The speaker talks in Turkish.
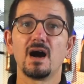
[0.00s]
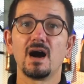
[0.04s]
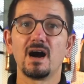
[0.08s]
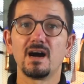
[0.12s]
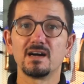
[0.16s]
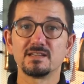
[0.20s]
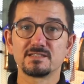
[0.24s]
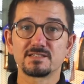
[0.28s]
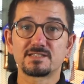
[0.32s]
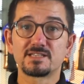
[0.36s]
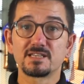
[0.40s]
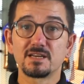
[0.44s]

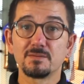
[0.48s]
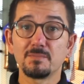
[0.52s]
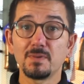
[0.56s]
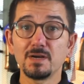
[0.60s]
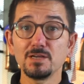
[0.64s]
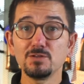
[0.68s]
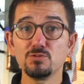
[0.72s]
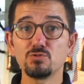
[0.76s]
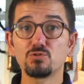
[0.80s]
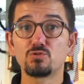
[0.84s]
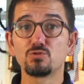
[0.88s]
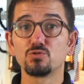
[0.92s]
Antrenman
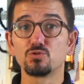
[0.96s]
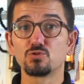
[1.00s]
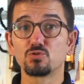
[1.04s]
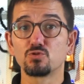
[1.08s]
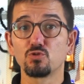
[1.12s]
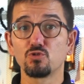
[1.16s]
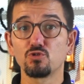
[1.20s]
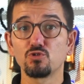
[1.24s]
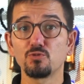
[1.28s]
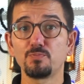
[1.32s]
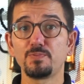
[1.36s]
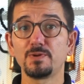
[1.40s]
yükünü
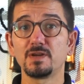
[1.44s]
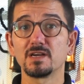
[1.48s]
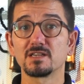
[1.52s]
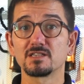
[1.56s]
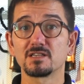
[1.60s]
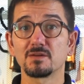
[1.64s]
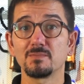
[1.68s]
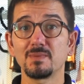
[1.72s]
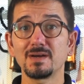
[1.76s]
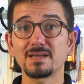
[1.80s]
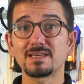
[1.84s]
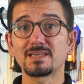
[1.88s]
doğru
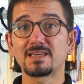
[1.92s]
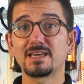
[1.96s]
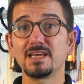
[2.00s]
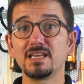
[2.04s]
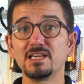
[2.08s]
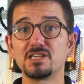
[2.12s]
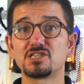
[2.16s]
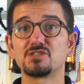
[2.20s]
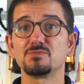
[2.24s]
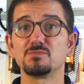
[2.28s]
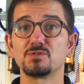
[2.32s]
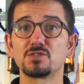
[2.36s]
planlamak
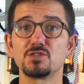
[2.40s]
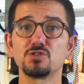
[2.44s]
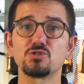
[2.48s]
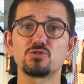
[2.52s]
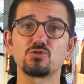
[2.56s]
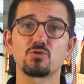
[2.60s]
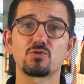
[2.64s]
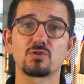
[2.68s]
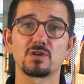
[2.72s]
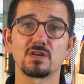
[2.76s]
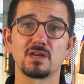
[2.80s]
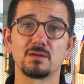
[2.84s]
gelişim için
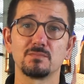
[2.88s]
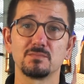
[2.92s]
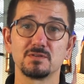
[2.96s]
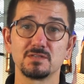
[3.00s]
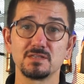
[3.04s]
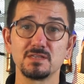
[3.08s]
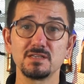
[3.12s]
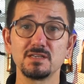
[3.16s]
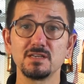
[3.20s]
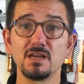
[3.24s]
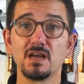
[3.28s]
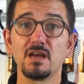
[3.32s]
çok
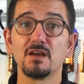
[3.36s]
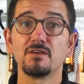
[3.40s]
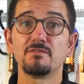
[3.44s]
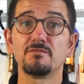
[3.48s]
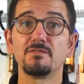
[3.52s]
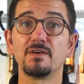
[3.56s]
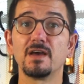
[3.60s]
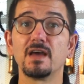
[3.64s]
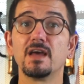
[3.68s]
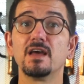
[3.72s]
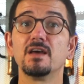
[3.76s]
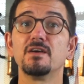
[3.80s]
önemlidir
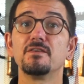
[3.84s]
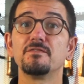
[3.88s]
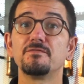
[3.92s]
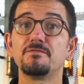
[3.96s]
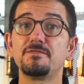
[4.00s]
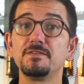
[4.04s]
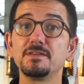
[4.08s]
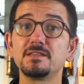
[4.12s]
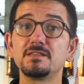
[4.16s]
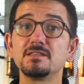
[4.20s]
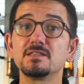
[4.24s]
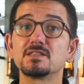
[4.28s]
ve
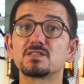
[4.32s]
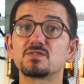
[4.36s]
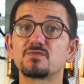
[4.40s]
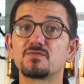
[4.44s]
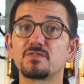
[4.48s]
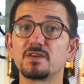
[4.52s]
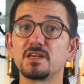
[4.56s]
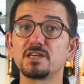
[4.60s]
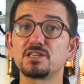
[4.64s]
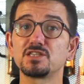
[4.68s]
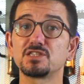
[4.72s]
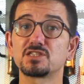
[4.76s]
Fitness
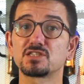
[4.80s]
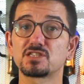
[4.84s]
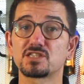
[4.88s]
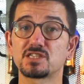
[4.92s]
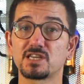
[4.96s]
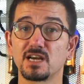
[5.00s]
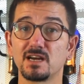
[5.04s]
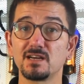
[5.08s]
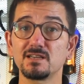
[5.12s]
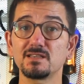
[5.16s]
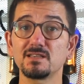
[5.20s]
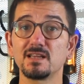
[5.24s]
Freshness
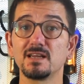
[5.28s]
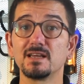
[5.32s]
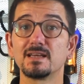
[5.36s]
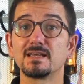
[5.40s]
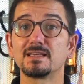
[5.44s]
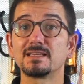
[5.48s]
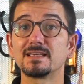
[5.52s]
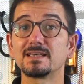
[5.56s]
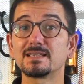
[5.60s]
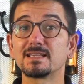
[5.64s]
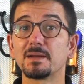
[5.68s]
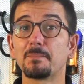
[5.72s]
Chart
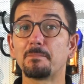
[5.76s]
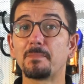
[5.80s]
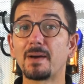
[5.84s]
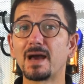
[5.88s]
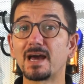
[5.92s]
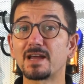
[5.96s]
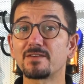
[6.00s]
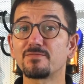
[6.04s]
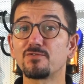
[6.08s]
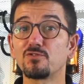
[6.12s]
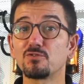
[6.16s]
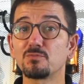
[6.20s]
ya da
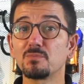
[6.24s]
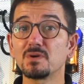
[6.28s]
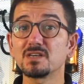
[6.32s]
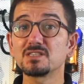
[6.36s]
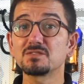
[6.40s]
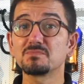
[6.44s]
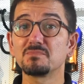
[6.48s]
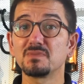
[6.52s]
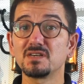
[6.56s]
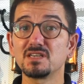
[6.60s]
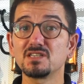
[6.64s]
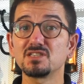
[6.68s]

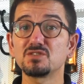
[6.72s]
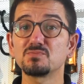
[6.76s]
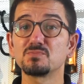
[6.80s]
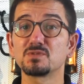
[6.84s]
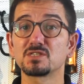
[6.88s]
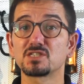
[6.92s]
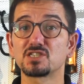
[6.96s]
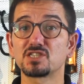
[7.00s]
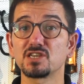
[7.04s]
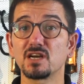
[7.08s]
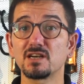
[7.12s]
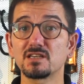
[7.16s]
Performance
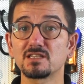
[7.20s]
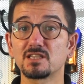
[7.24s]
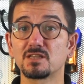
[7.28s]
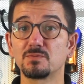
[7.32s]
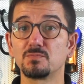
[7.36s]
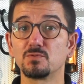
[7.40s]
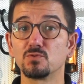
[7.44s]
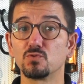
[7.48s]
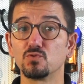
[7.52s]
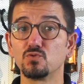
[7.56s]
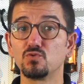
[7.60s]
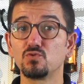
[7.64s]
Management Chart
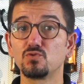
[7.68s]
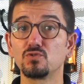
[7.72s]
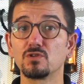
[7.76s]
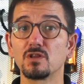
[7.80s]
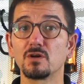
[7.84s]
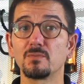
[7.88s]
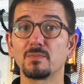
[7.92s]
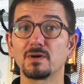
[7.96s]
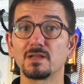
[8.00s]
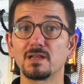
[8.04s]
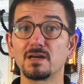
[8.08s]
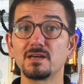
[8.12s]
gibi
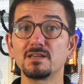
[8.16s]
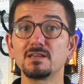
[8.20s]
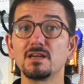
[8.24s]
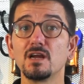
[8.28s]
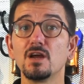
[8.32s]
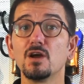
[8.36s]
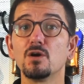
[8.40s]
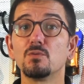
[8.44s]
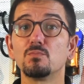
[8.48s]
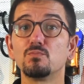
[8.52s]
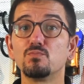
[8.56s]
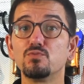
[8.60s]
uygulamalar
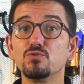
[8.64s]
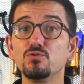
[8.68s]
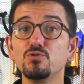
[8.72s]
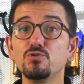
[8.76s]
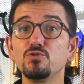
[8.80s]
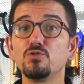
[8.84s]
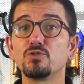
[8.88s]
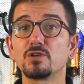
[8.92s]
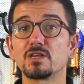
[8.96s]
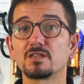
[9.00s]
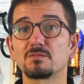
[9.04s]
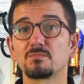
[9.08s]
bunu
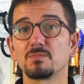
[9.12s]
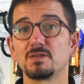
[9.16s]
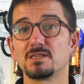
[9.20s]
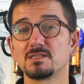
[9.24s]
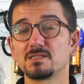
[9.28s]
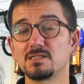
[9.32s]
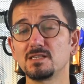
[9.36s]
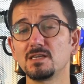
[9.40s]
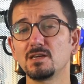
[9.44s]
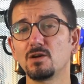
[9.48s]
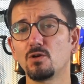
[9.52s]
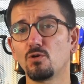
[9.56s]

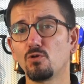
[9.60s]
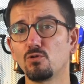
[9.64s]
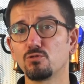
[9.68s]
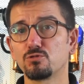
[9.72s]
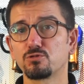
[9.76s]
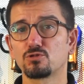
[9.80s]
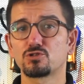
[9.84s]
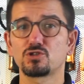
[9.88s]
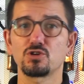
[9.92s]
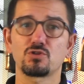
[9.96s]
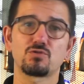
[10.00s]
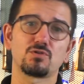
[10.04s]
yönetmenizi
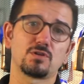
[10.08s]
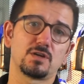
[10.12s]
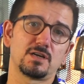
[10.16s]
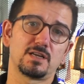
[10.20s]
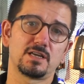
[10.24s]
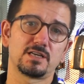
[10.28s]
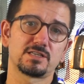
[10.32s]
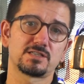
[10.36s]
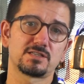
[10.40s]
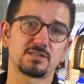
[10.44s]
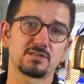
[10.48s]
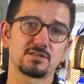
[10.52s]
oldukça
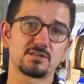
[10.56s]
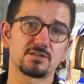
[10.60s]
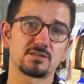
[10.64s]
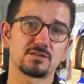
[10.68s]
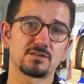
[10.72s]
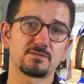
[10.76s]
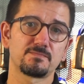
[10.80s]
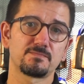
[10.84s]
kolaylaştırır.